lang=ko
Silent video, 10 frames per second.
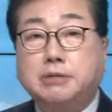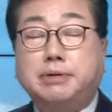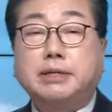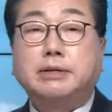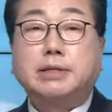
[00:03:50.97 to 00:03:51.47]

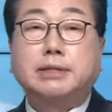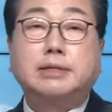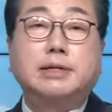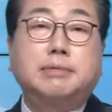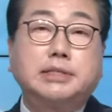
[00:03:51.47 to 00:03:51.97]
시급한
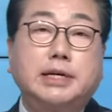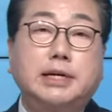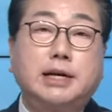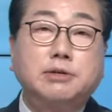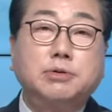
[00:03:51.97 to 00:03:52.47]
현안들을 아마
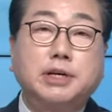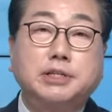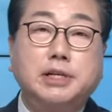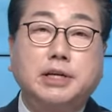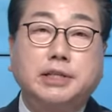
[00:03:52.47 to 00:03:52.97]
잘 알고
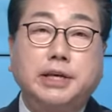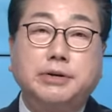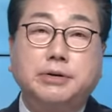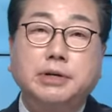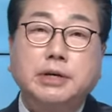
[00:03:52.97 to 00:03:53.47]
계실
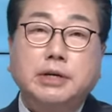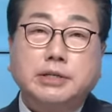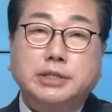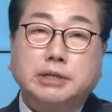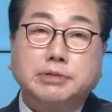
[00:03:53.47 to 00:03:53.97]
텐데요.
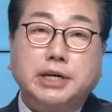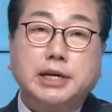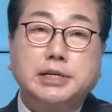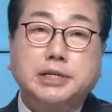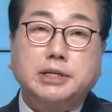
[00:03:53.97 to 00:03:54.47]
지금
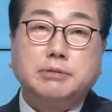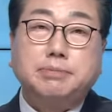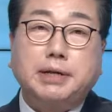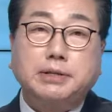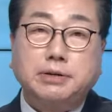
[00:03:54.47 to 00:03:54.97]
제일
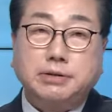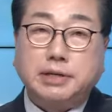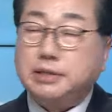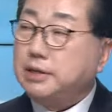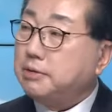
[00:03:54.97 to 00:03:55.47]
시급한
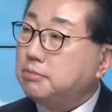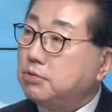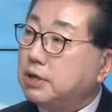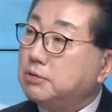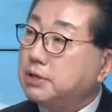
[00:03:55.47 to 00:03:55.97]
현안이
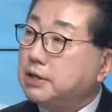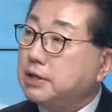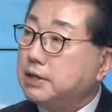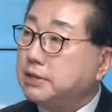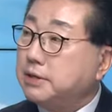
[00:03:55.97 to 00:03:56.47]
뭐라고
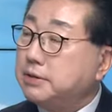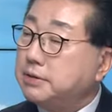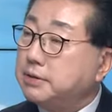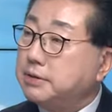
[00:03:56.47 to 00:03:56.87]
생각하세요?